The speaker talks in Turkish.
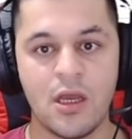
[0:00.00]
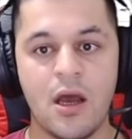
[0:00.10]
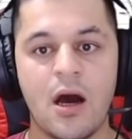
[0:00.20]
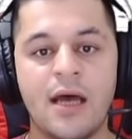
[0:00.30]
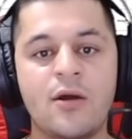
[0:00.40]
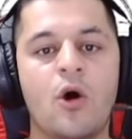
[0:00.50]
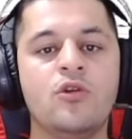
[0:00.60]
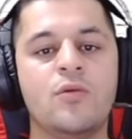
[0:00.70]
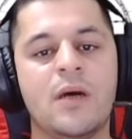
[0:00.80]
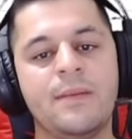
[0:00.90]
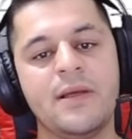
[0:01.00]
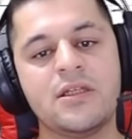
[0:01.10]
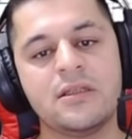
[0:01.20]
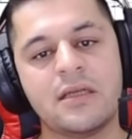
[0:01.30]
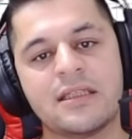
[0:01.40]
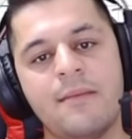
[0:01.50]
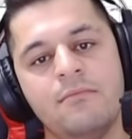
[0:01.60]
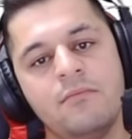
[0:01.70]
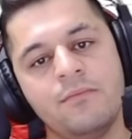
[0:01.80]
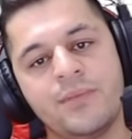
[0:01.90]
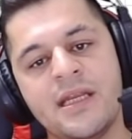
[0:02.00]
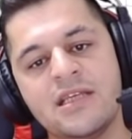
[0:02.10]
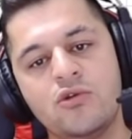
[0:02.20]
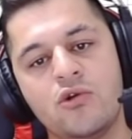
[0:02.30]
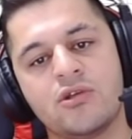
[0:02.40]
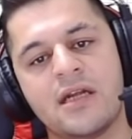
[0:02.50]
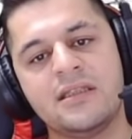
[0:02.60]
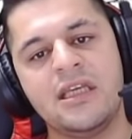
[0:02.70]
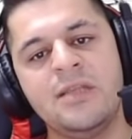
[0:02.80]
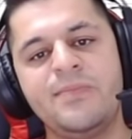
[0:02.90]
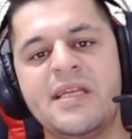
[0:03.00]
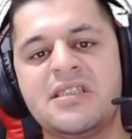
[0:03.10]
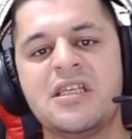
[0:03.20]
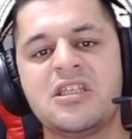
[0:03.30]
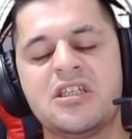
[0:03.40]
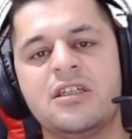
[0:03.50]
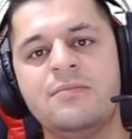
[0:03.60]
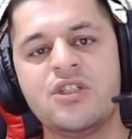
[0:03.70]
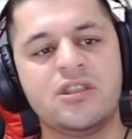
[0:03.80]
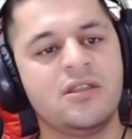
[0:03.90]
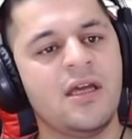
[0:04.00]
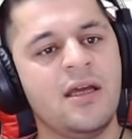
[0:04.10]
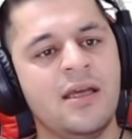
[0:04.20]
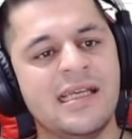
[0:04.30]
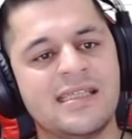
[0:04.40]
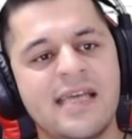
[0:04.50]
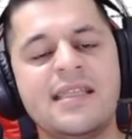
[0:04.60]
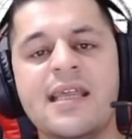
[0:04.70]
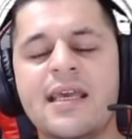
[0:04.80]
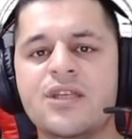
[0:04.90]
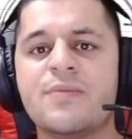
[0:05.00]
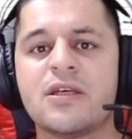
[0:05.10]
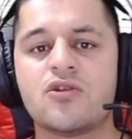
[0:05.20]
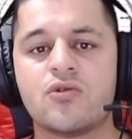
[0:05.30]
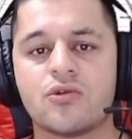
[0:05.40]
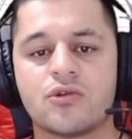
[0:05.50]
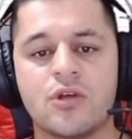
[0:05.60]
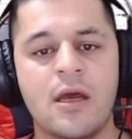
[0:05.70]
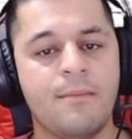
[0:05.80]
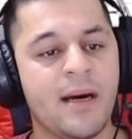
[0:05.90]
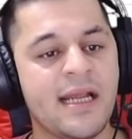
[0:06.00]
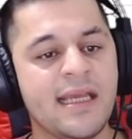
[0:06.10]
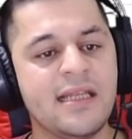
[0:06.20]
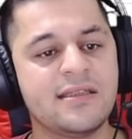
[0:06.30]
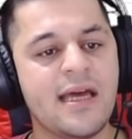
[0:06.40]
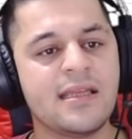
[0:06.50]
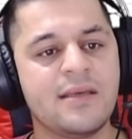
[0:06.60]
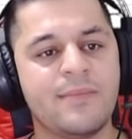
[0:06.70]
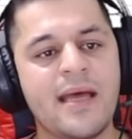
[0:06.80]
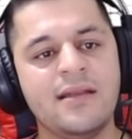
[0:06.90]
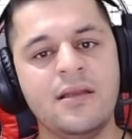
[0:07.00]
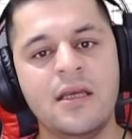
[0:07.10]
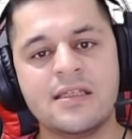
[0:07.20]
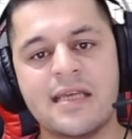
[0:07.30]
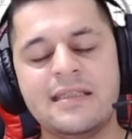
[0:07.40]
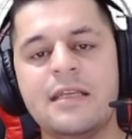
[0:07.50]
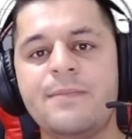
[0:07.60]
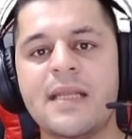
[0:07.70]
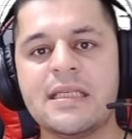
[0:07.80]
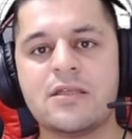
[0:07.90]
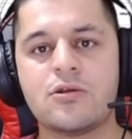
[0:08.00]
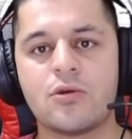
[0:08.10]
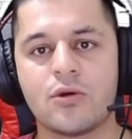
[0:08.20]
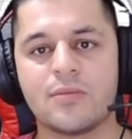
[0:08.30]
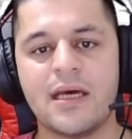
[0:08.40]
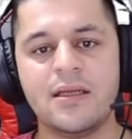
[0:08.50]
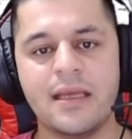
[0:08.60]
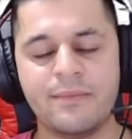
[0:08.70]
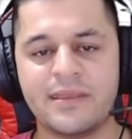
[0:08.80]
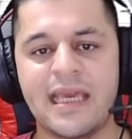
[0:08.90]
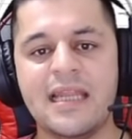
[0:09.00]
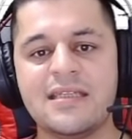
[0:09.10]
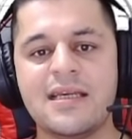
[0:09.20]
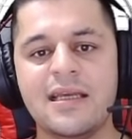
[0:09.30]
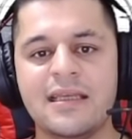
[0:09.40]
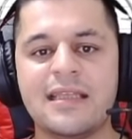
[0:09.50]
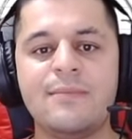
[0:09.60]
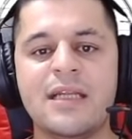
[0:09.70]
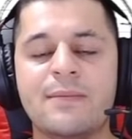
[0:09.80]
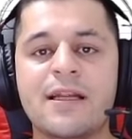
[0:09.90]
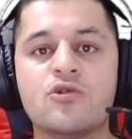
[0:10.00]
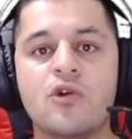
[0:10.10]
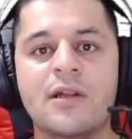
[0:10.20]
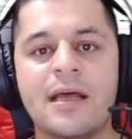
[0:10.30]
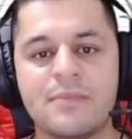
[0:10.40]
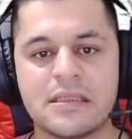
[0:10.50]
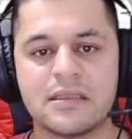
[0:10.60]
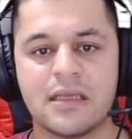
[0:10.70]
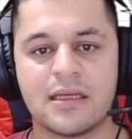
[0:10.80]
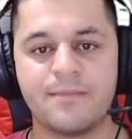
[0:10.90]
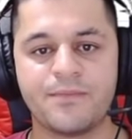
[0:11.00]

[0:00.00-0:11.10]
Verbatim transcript: Hani 10 numara 5 yıl adam pres oynuyordur. Artık in presten sıkılmıştır ya. Setire geçmek istiyordur. Bana gelir der ki ben setiri pres istiyorum der. Gelince itemleri bana söyler misin der.